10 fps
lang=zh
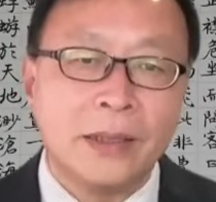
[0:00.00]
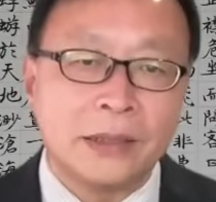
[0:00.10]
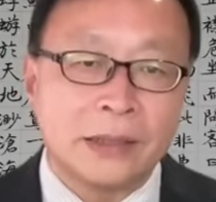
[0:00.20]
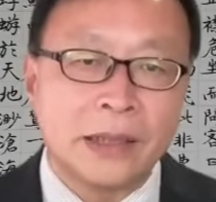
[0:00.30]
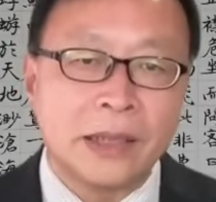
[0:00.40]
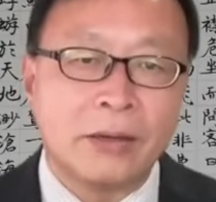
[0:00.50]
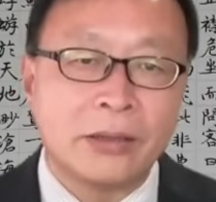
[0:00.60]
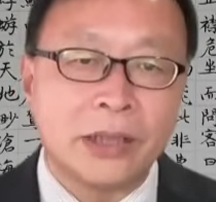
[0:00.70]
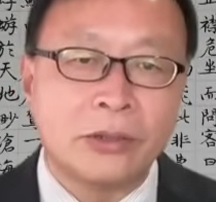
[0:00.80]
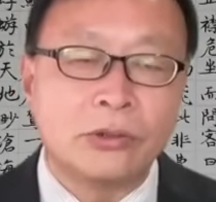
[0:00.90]
只要
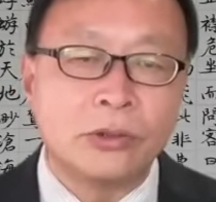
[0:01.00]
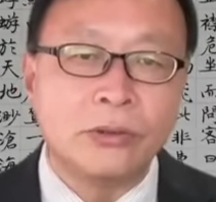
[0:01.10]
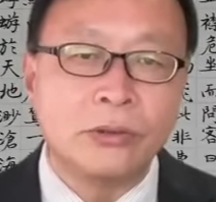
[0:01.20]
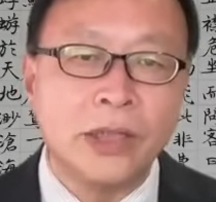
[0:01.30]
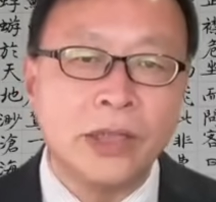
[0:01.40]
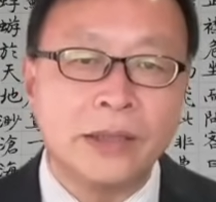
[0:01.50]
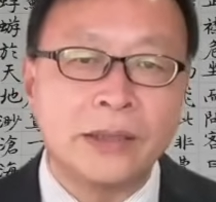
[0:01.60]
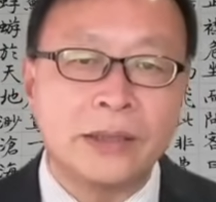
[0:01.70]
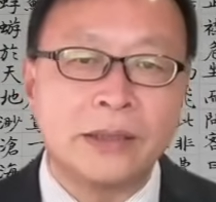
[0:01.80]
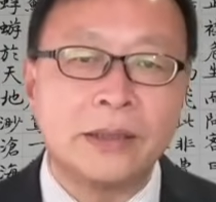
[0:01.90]
对中共历史